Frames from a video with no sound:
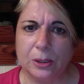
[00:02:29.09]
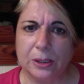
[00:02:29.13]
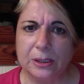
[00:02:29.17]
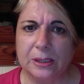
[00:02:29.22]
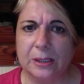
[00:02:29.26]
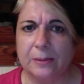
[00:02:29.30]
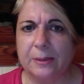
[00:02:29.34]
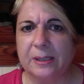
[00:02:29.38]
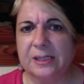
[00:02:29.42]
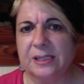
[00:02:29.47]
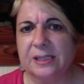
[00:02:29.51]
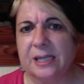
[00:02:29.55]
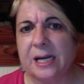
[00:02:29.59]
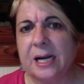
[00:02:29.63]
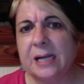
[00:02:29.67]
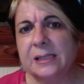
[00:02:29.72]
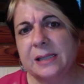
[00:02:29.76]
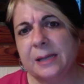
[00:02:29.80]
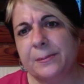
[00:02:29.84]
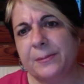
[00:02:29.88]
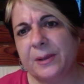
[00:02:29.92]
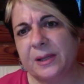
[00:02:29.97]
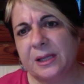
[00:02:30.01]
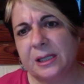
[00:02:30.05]
y te vas a
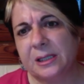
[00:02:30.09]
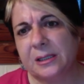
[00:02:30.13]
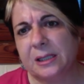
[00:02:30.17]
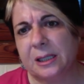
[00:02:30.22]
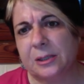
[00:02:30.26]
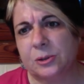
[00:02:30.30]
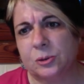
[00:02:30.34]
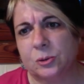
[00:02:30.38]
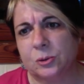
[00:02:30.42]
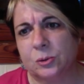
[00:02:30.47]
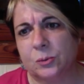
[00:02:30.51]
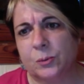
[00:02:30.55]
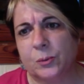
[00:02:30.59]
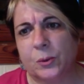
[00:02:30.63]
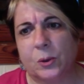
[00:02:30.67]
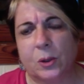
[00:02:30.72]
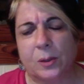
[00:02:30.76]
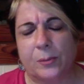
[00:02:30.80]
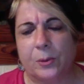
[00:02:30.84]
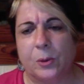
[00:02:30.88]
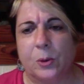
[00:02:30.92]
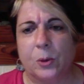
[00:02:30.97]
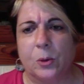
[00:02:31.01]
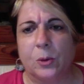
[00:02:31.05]
capacitando poco
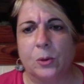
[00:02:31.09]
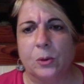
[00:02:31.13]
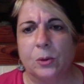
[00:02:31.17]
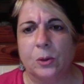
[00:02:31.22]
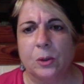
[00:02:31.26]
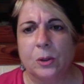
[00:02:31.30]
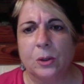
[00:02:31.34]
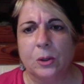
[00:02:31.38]
a poco.